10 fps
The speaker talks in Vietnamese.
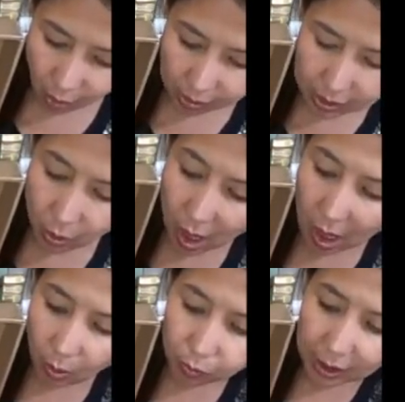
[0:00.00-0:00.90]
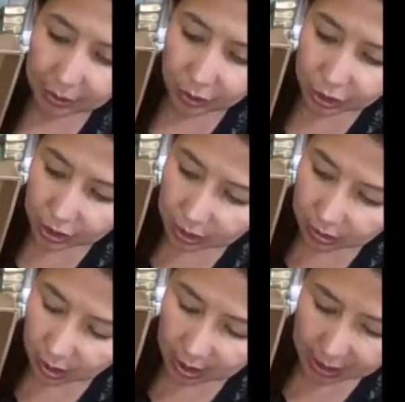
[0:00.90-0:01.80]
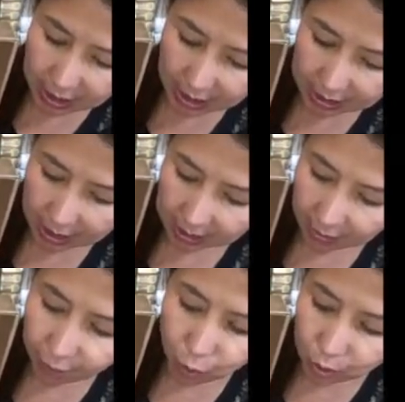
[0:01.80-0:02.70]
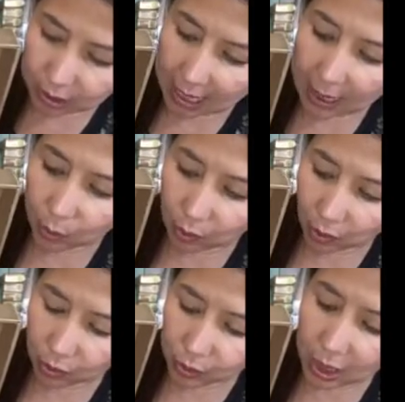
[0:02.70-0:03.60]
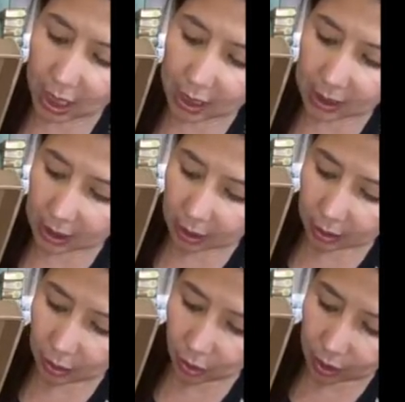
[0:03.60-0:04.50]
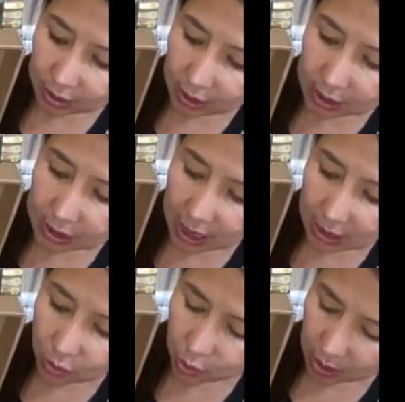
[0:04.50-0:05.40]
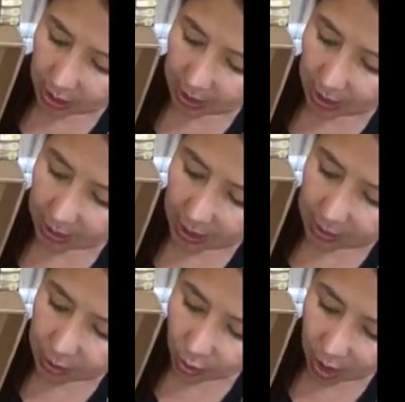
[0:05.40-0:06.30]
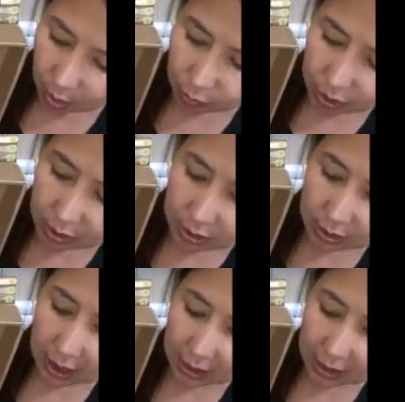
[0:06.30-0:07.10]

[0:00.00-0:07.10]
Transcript: nó gồm có nước hoa hồng này nó có sữa dưỡng này nha cả nhà nha full size của nó luôn nha nó có cái tinh chất luôn nha cả nhà nha nước hoa hồng